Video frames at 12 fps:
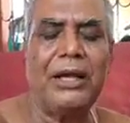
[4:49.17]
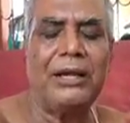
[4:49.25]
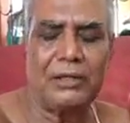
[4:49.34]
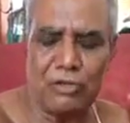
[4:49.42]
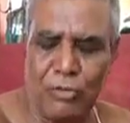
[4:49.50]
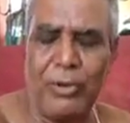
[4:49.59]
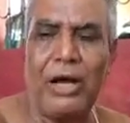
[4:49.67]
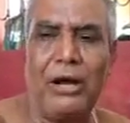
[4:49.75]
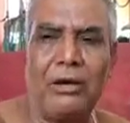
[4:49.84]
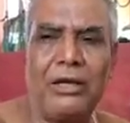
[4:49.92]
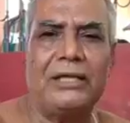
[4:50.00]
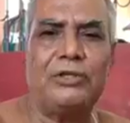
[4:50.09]
এটা
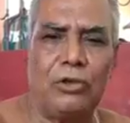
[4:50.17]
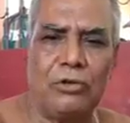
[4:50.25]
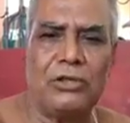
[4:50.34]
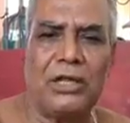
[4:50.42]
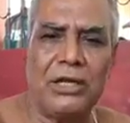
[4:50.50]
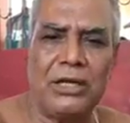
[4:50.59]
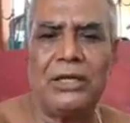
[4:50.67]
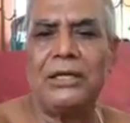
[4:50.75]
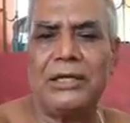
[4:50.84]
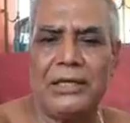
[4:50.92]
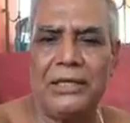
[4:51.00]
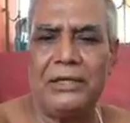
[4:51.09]
সমাহার এই জলধারাটা
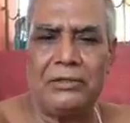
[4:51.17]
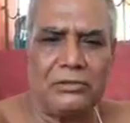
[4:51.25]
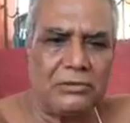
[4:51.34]
গিয়ে